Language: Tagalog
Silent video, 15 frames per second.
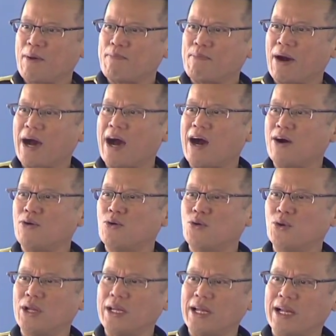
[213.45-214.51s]
Baka ang
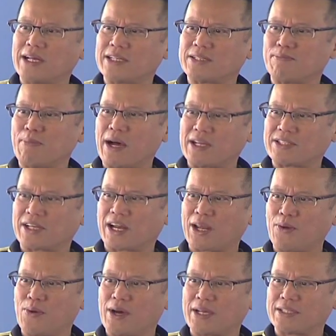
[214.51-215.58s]
huli nilang mga
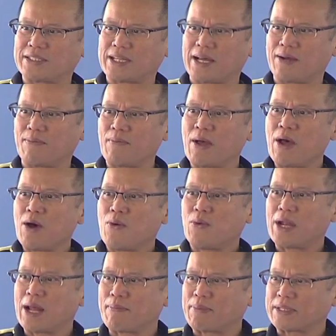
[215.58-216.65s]
sariwang isda
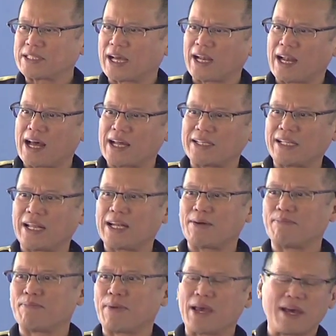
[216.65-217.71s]
wala pa sa kalahati
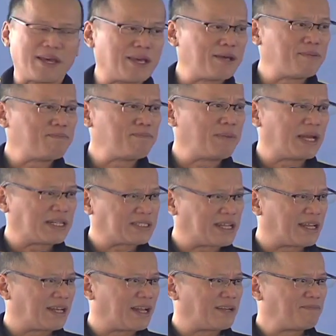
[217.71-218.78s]
ng biyahe
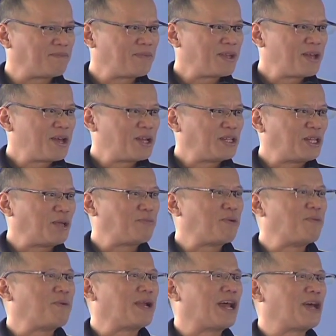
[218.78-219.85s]
bilasana. Di po
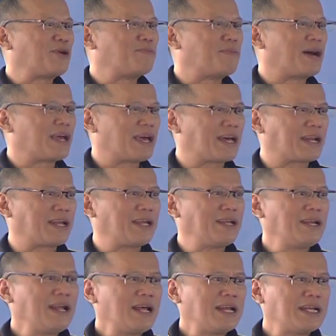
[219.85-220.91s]
malayong mangyari
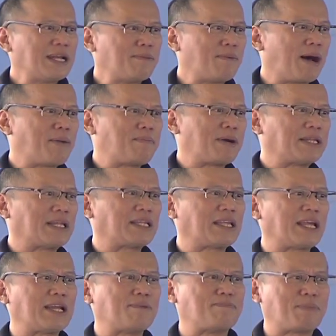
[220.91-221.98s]
na baka
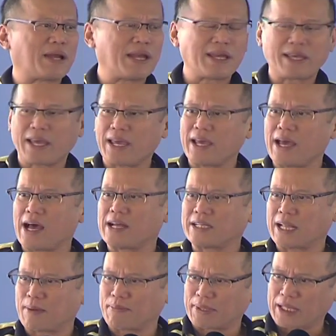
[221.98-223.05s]
pagdating ng palengke, ang
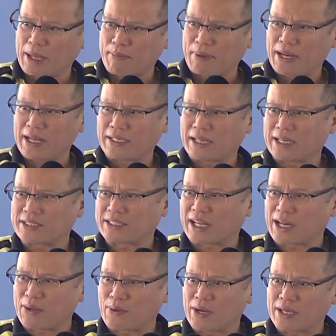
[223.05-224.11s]
dapat na ibinentang
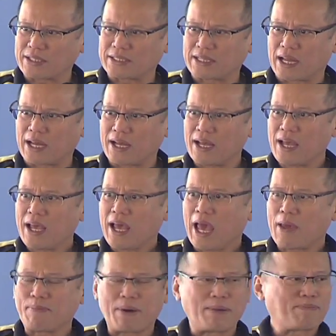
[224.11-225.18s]
sariwang isda e
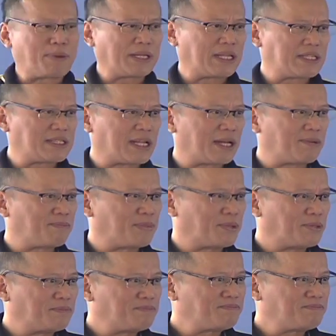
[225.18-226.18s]
pangpatis na lang po.